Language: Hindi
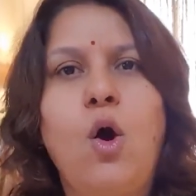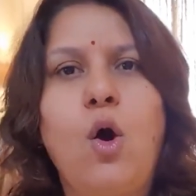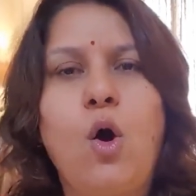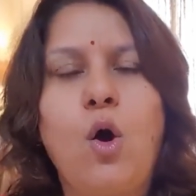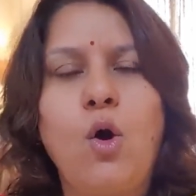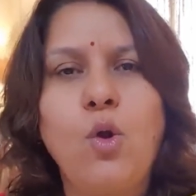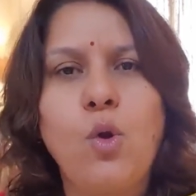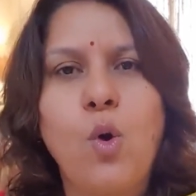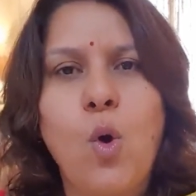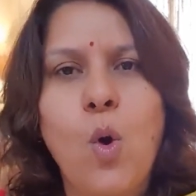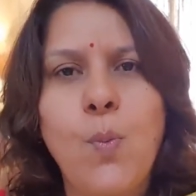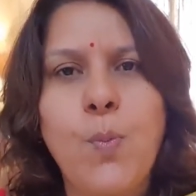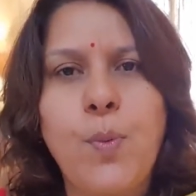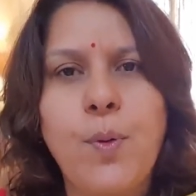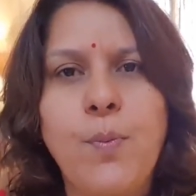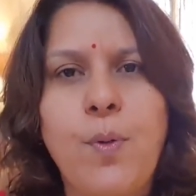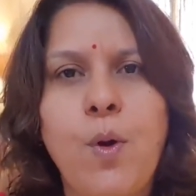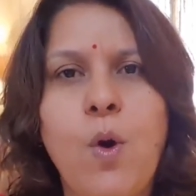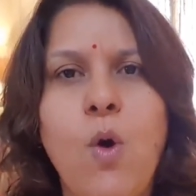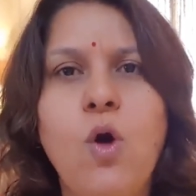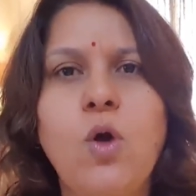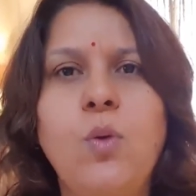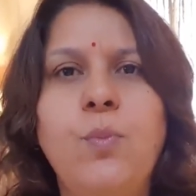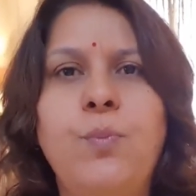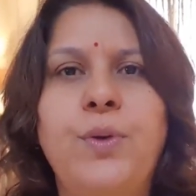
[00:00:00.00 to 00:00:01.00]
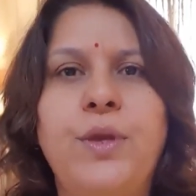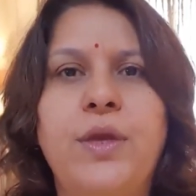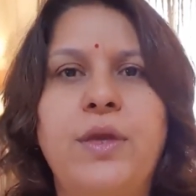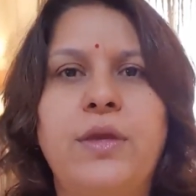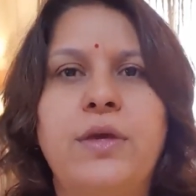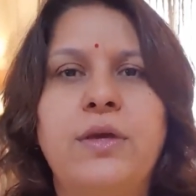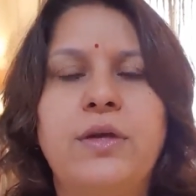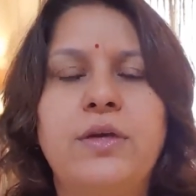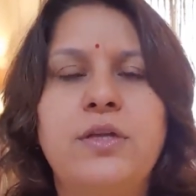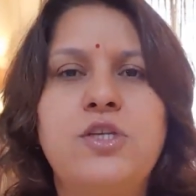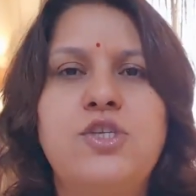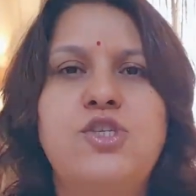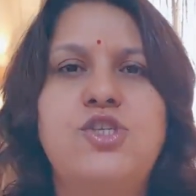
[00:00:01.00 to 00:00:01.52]
और उपभोग भी
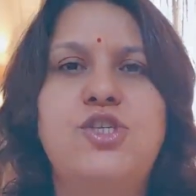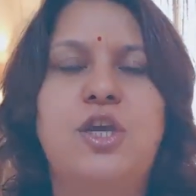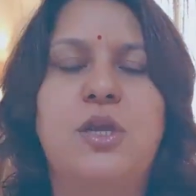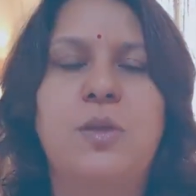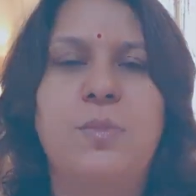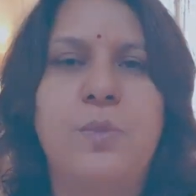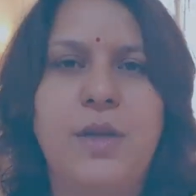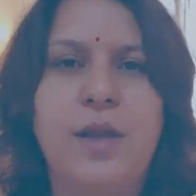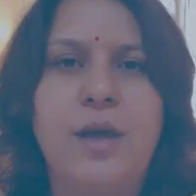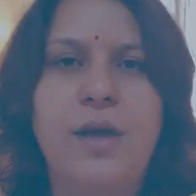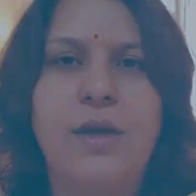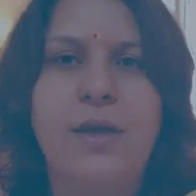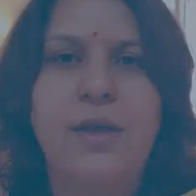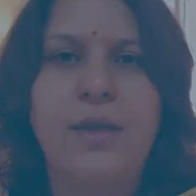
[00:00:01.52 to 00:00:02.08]
चरमरा